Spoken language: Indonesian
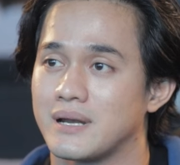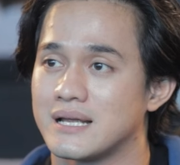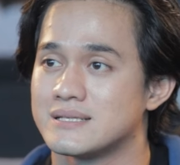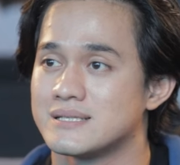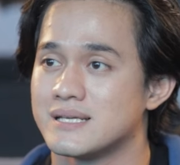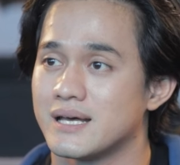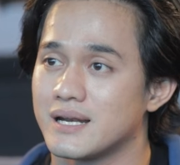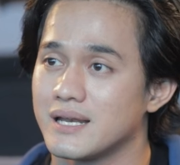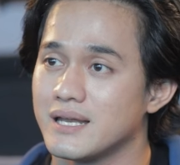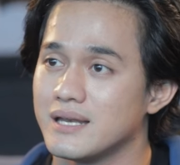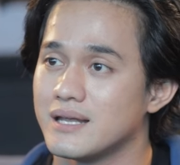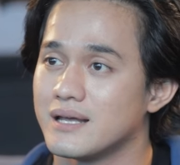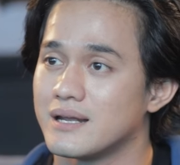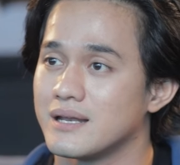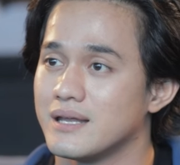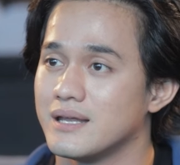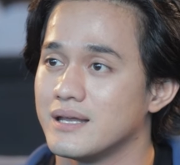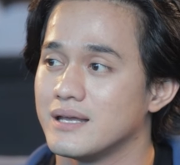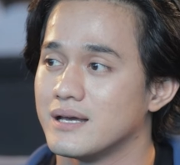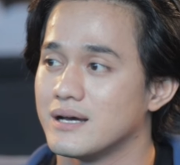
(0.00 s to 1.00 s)
pelajari
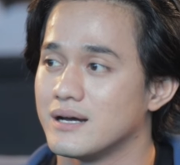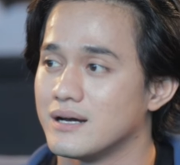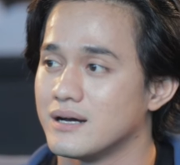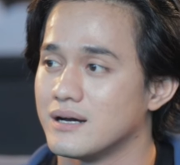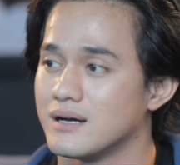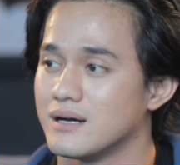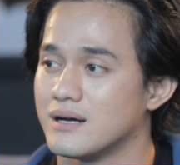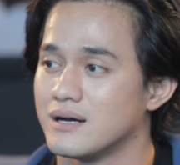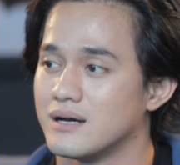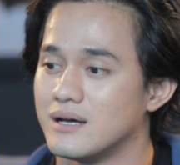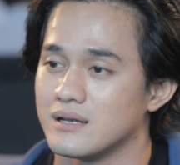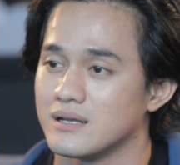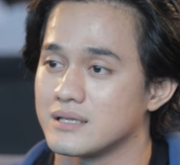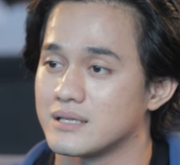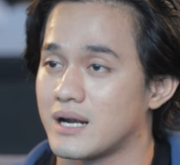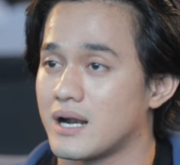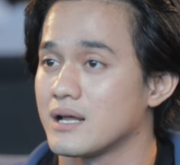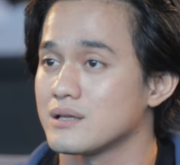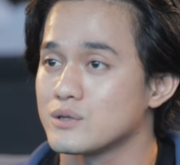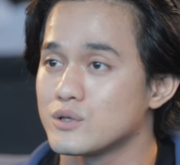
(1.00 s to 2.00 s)
dari uh,
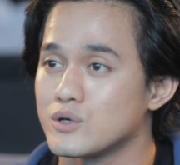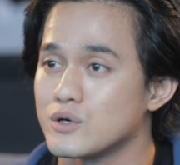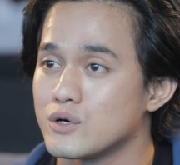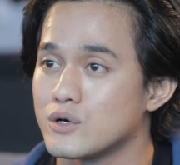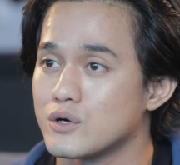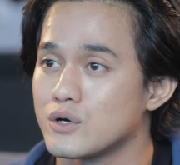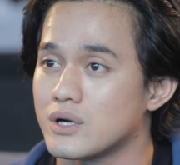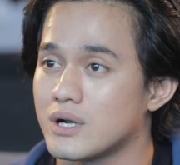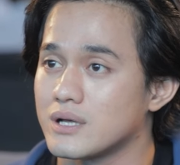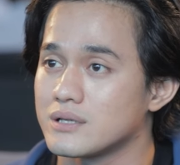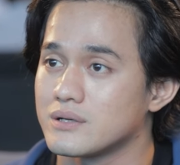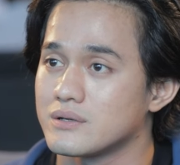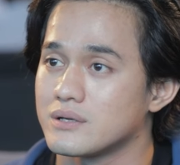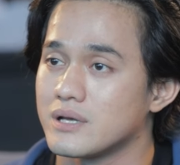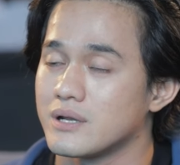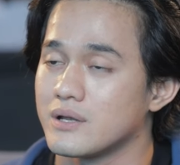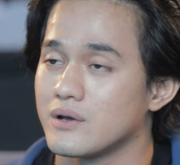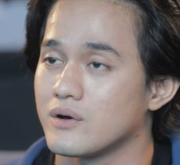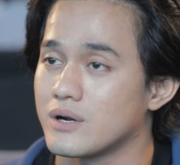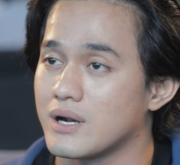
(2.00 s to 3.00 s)
literatur atau
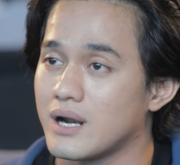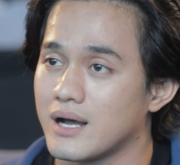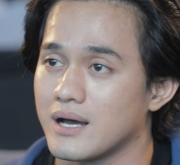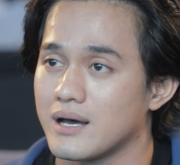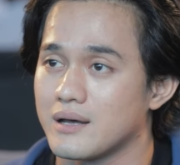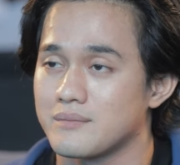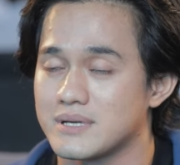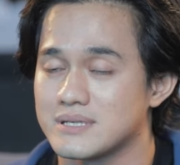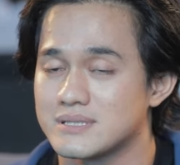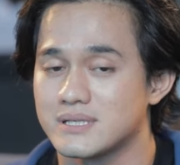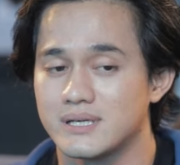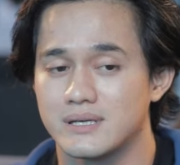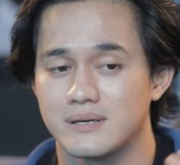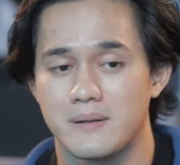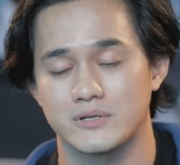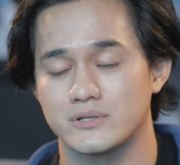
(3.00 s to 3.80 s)
dari orang kan pasti